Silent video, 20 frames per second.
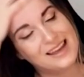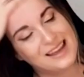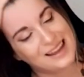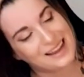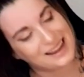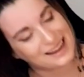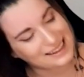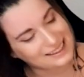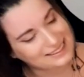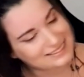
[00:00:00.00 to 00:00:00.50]

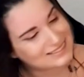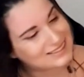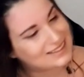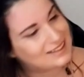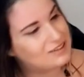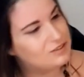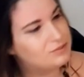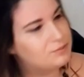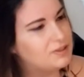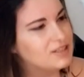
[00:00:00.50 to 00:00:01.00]

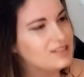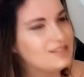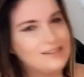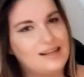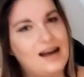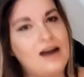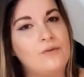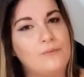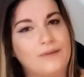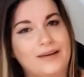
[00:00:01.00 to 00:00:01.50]
Então pode
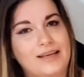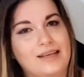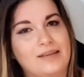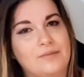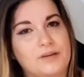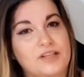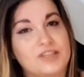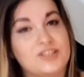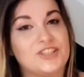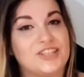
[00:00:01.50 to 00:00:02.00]
dar ruim.
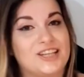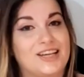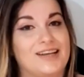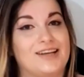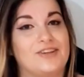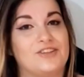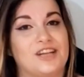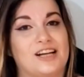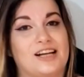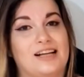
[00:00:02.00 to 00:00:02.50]
Pode eu, che
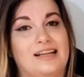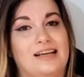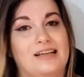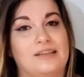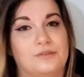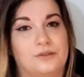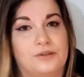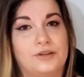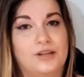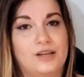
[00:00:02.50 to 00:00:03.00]
eu chegar lá
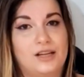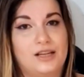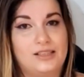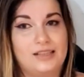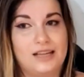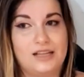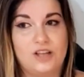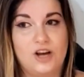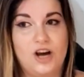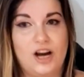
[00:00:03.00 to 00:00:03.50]
no,
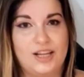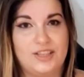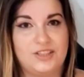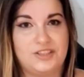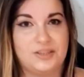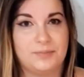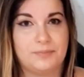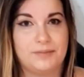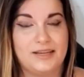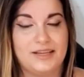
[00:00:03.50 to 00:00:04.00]
na
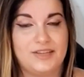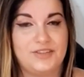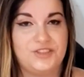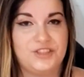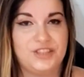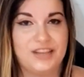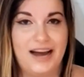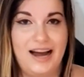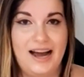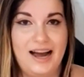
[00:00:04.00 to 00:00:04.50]
loja para
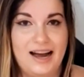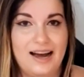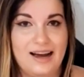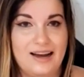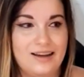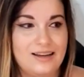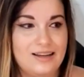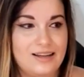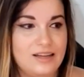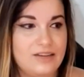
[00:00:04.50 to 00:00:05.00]

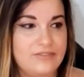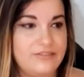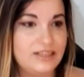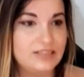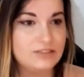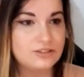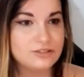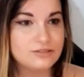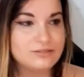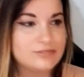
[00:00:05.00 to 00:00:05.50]
retirar,
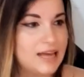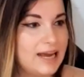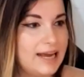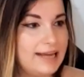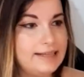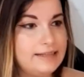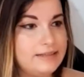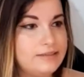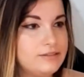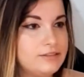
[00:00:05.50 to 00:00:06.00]
fala, não
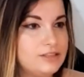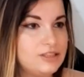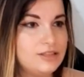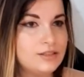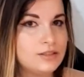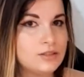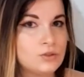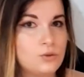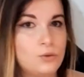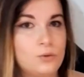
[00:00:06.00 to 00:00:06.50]
tem,
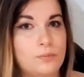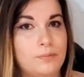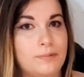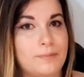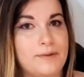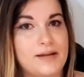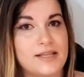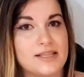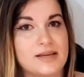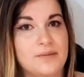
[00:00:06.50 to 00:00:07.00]
desculpa,
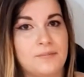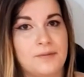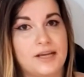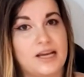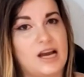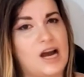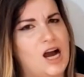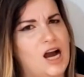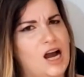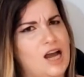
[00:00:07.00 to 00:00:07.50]
passa
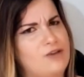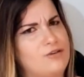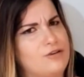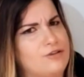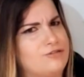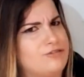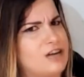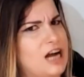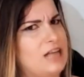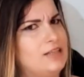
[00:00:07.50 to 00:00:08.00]
amanhã. Aí eu
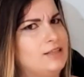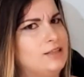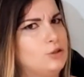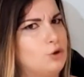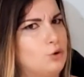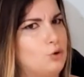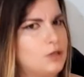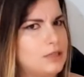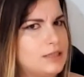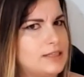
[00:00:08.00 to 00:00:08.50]
vou ficar
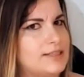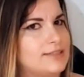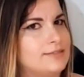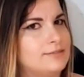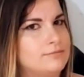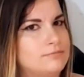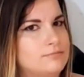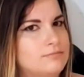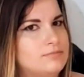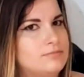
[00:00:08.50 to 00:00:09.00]
louca.
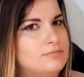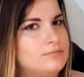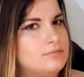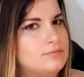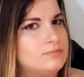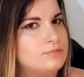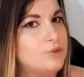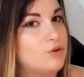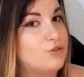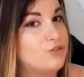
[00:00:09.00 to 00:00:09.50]

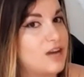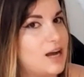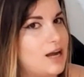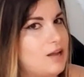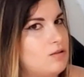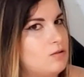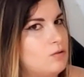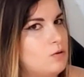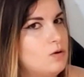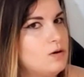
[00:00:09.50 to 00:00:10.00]
Vou ficar
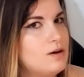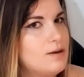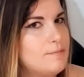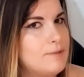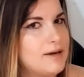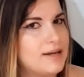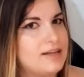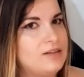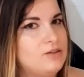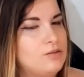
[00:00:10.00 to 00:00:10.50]
louca, paguei no